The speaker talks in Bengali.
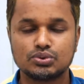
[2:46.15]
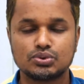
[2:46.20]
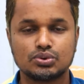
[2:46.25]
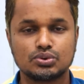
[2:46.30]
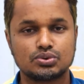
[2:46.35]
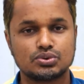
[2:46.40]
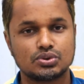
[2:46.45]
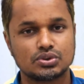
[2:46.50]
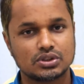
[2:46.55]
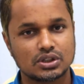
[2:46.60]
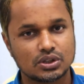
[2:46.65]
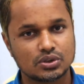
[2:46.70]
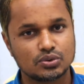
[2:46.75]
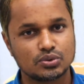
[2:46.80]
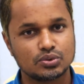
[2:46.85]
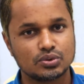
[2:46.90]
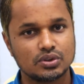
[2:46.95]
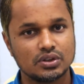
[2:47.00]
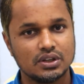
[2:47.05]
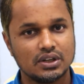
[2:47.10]
সুস্থ
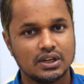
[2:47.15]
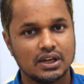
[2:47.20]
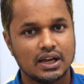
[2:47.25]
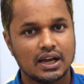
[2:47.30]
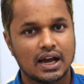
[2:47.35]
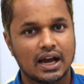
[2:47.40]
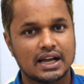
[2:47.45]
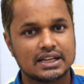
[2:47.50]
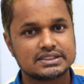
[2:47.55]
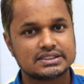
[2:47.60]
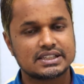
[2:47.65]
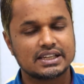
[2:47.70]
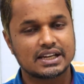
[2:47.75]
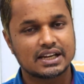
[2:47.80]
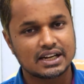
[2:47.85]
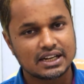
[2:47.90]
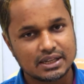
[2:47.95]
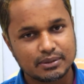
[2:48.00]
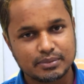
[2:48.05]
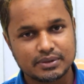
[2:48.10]
থাকুন আজকে
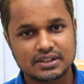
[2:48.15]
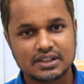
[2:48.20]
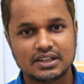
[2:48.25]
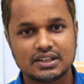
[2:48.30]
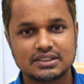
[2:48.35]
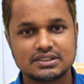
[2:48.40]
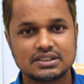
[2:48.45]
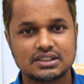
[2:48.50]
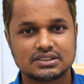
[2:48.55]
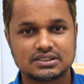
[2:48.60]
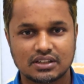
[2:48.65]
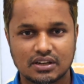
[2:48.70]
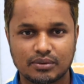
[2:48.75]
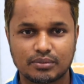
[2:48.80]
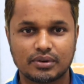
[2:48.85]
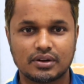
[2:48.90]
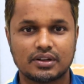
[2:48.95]
এখানেই বিদায় নিচ্ছি আসসালামু